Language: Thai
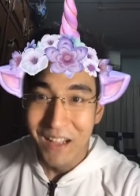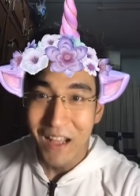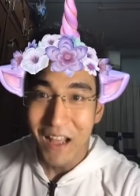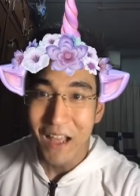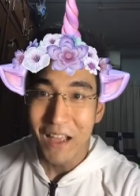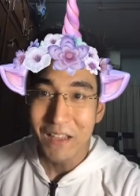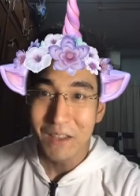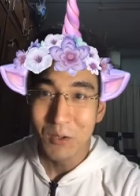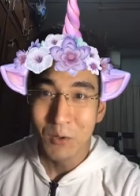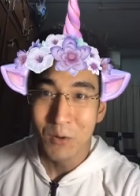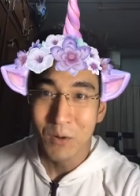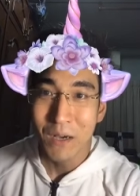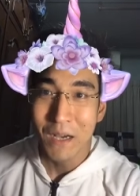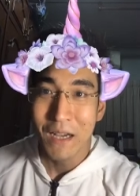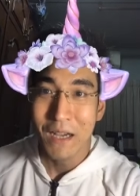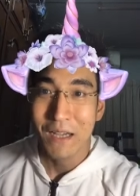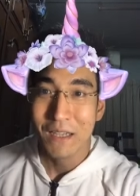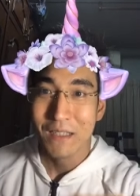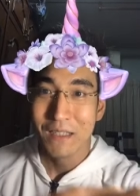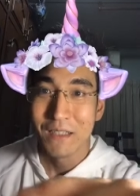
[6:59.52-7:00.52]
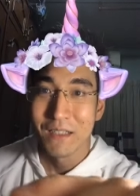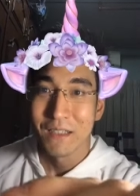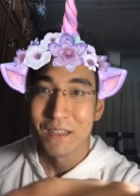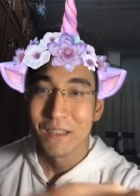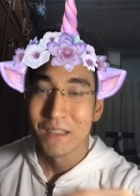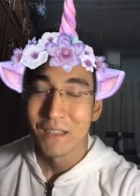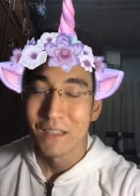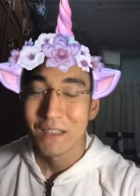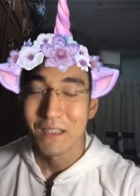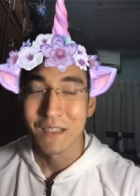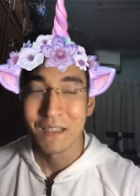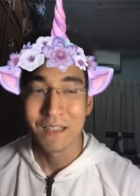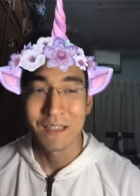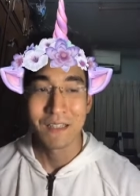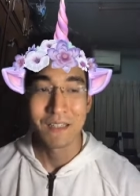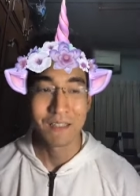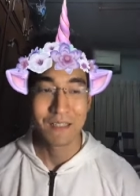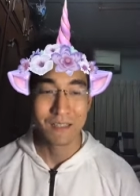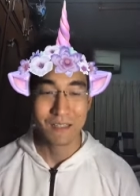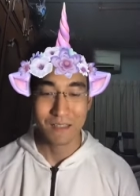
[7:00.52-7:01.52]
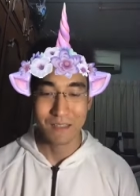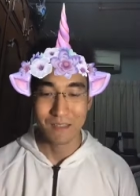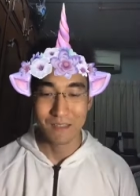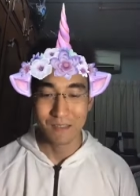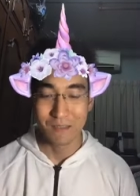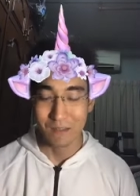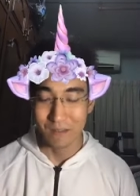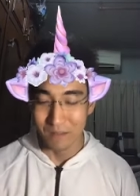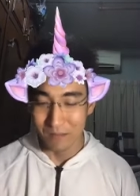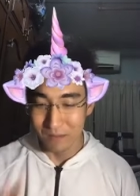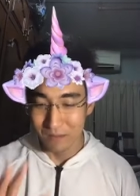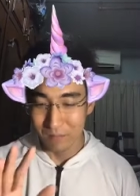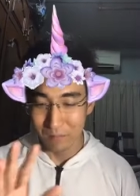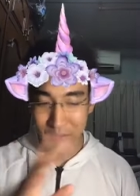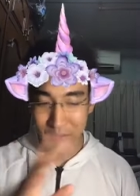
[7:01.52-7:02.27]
ไอตัว เอ่อมี